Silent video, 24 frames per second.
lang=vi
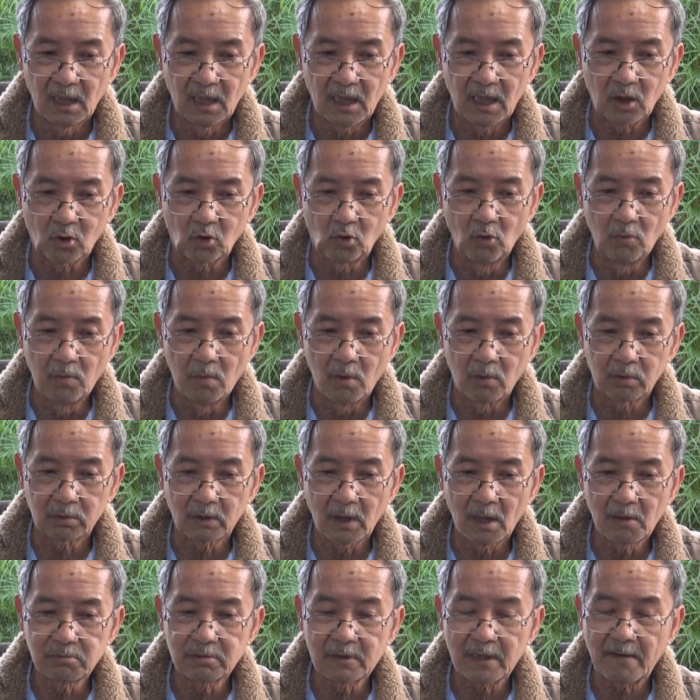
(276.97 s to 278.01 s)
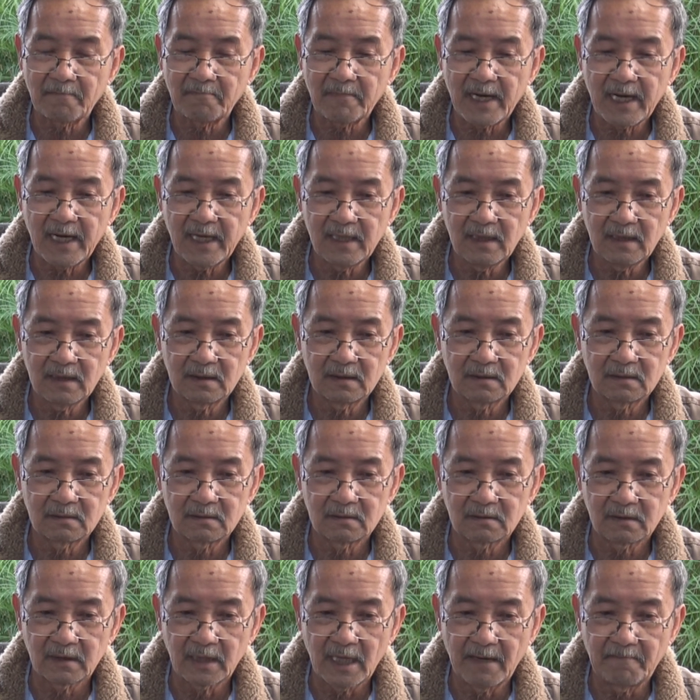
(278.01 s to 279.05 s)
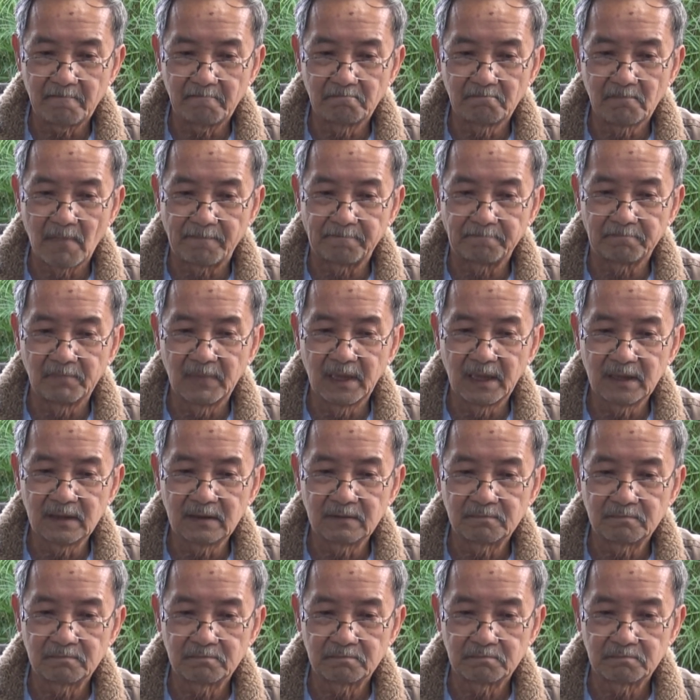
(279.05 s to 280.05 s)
là của một Đông Nam Á đang bập bên